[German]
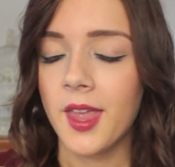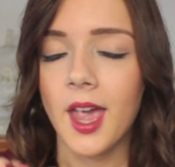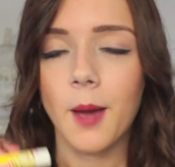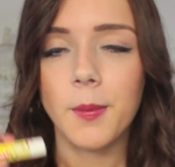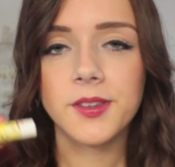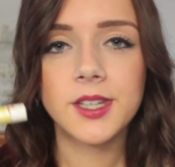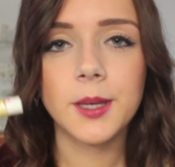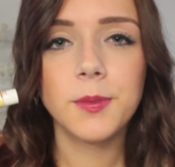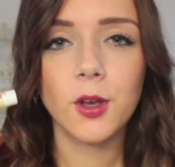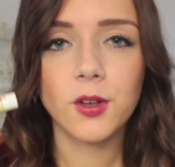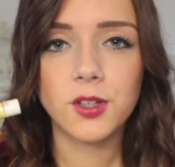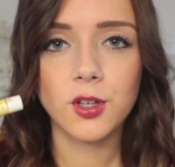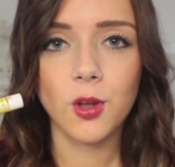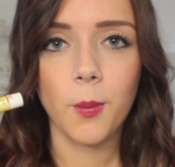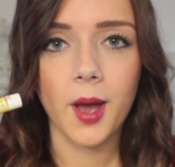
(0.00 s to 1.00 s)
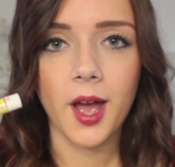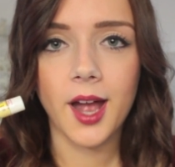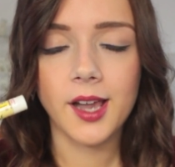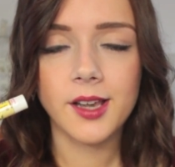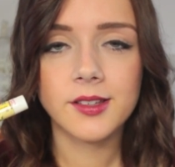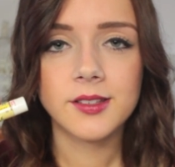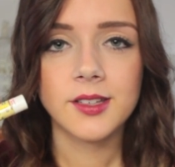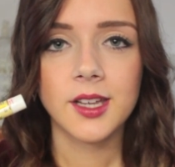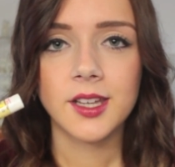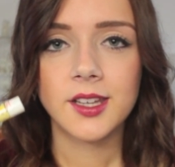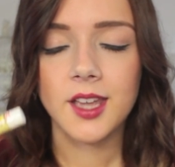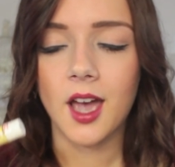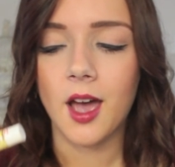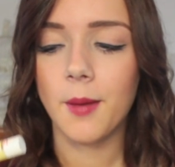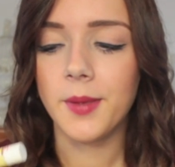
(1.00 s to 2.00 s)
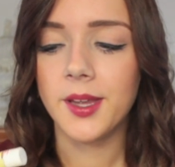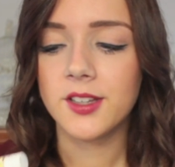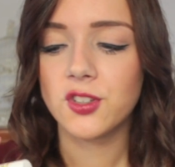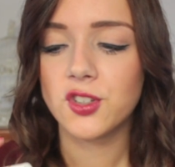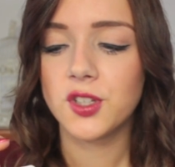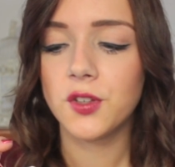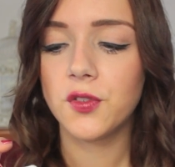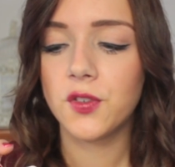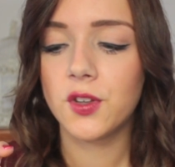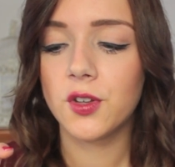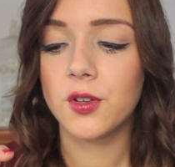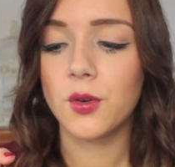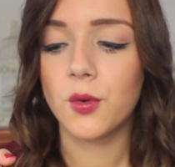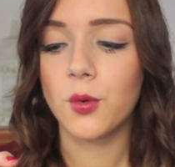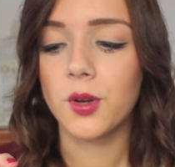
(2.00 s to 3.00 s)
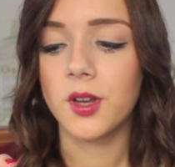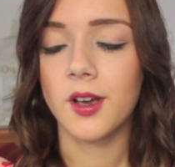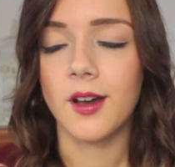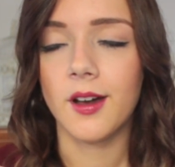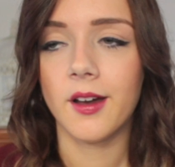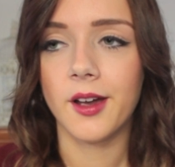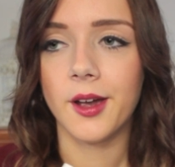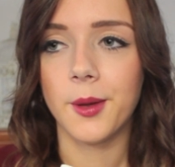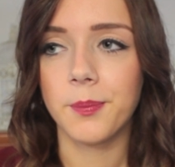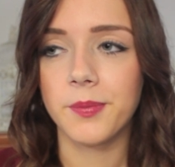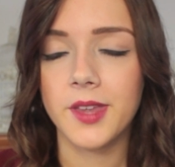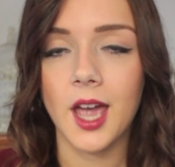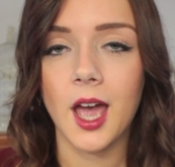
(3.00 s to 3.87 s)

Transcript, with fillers: Aber es gibt ja auch die normalen Carmex Stifte oder ähm,